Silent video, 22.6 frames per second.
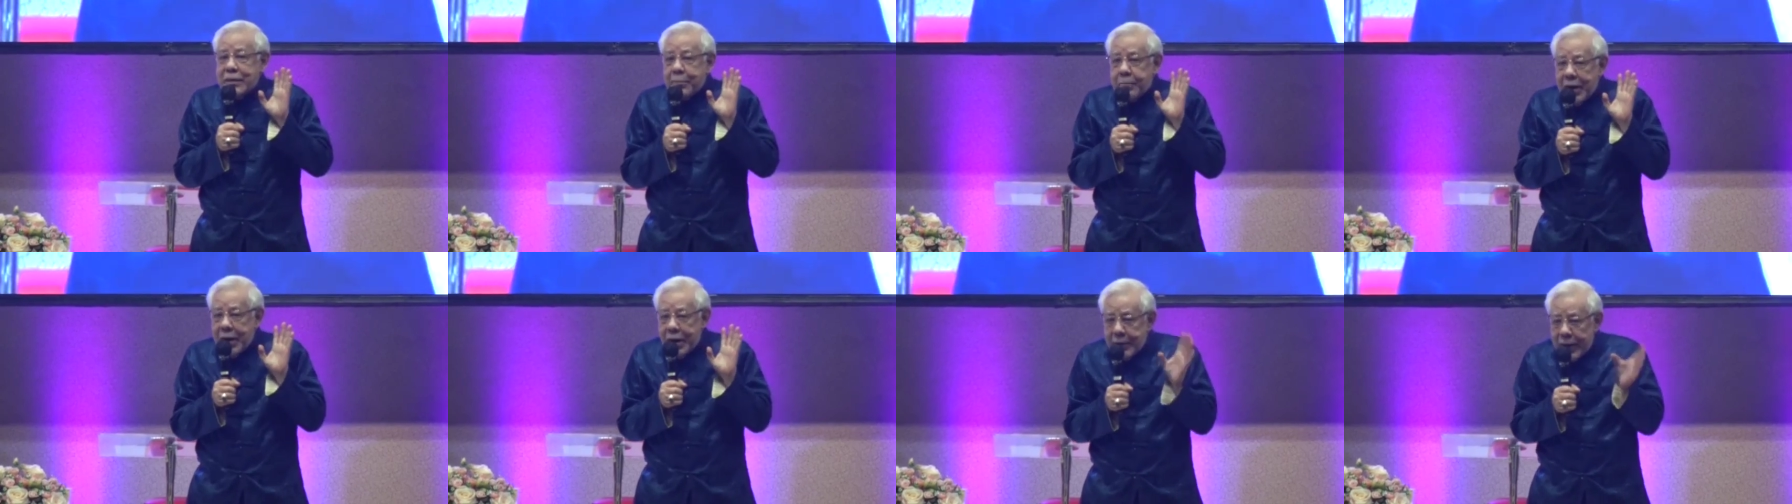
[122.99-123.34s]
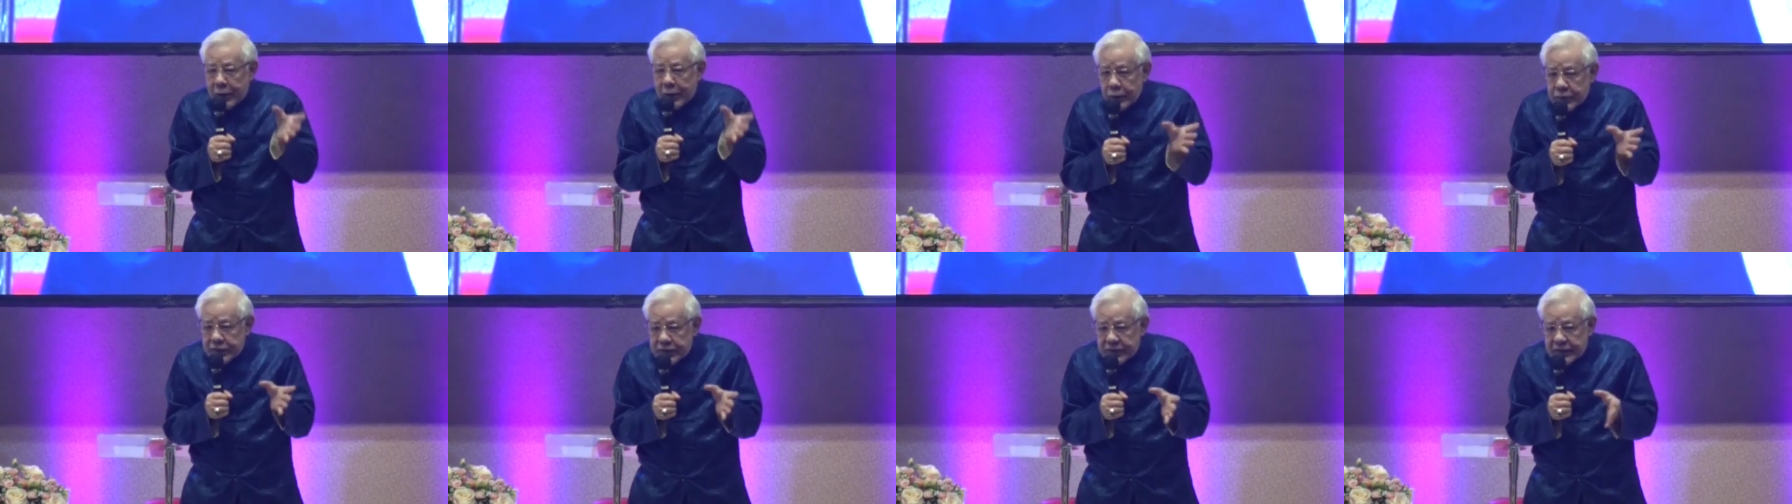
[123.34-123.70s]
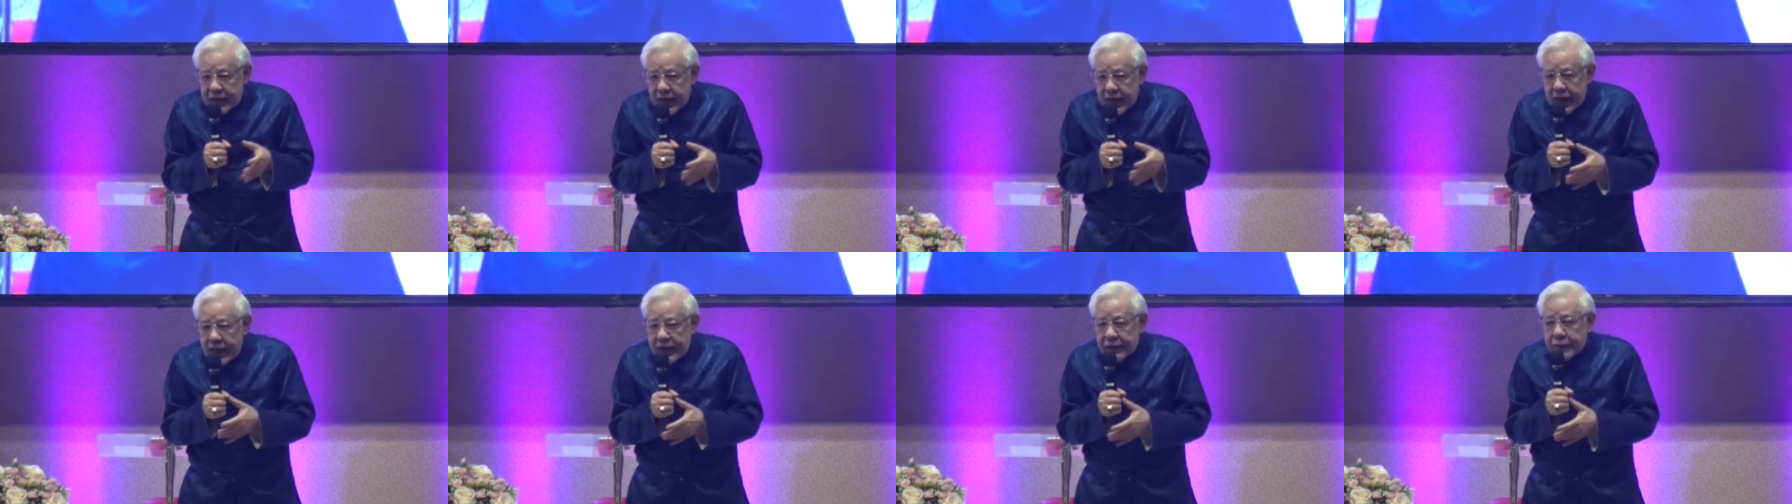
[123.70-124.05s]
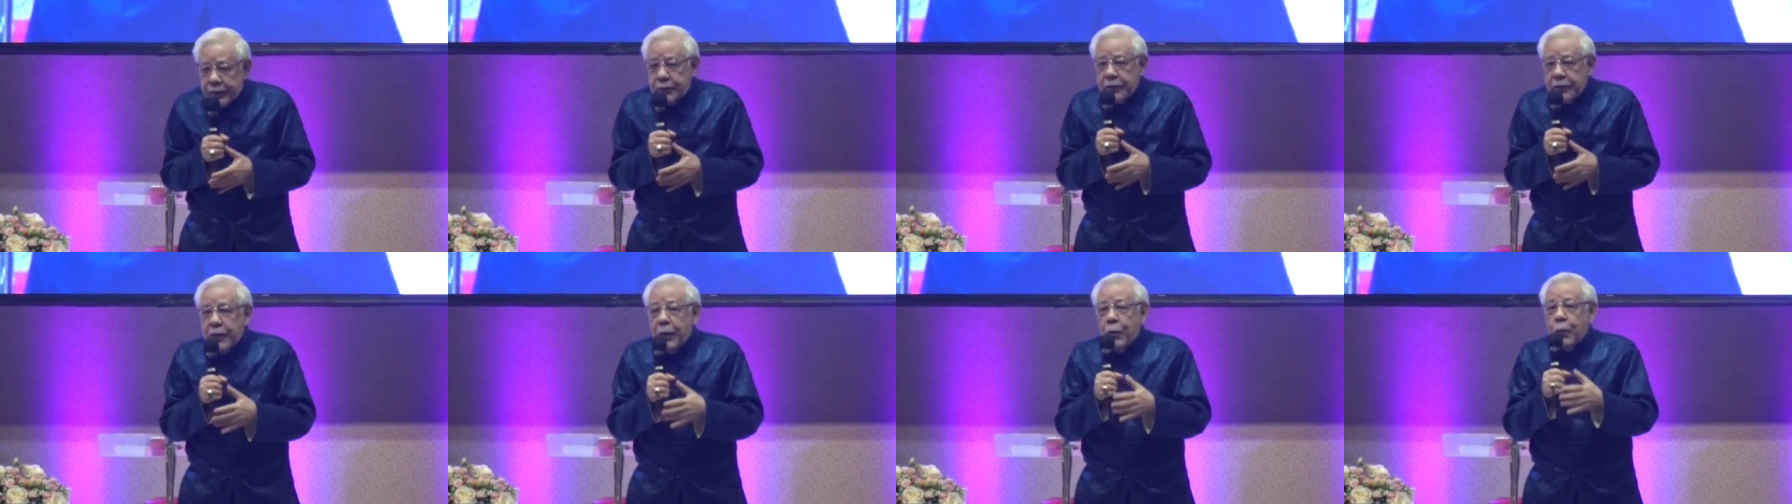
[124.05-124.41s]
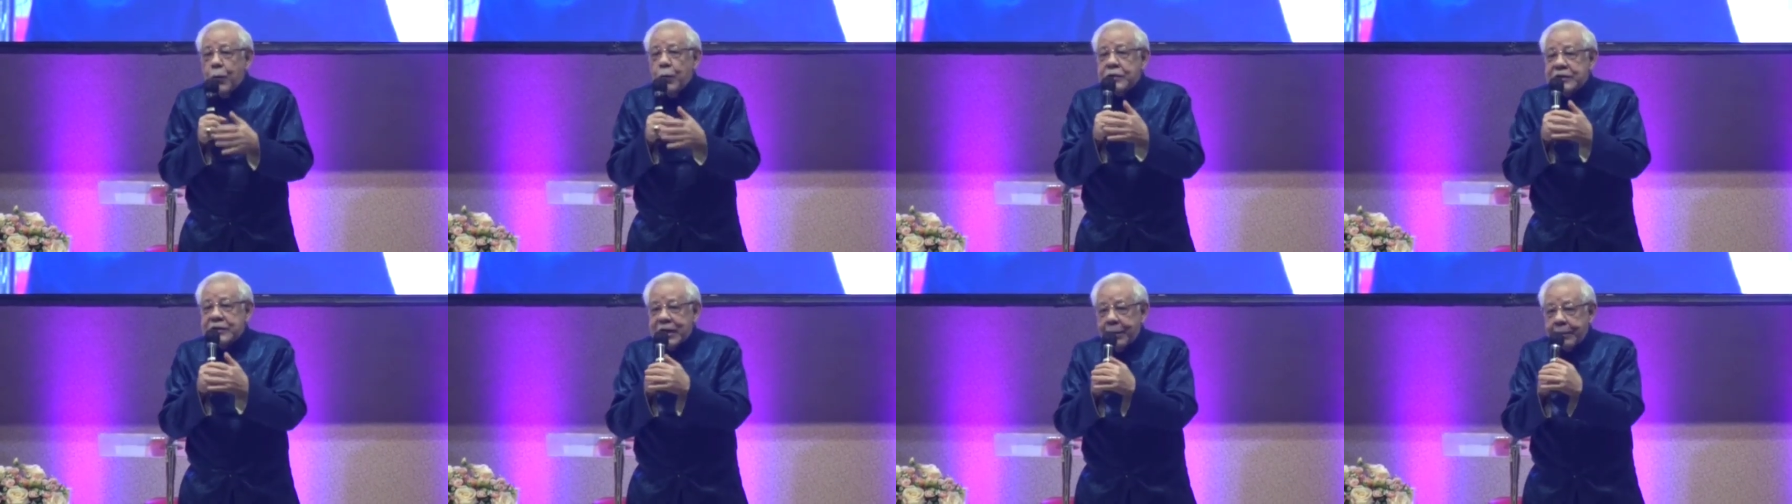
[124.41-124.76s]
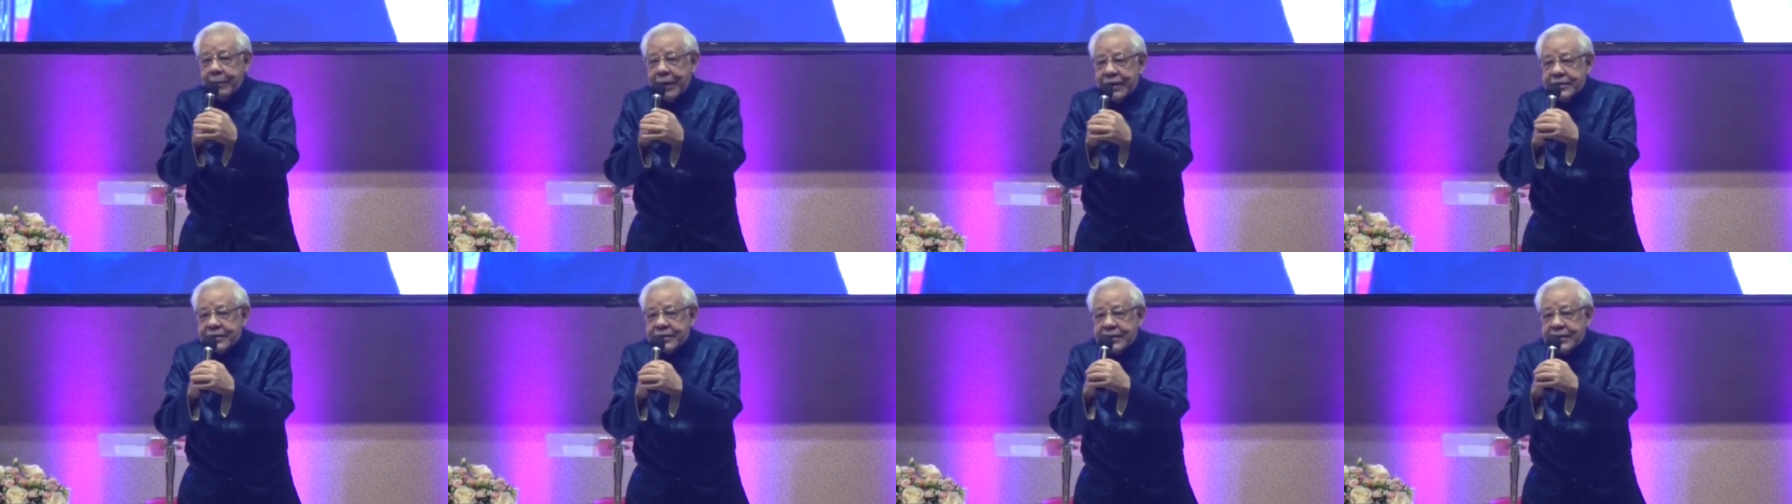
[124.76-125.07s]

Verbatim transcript: nyembah manusia, itu ucapkan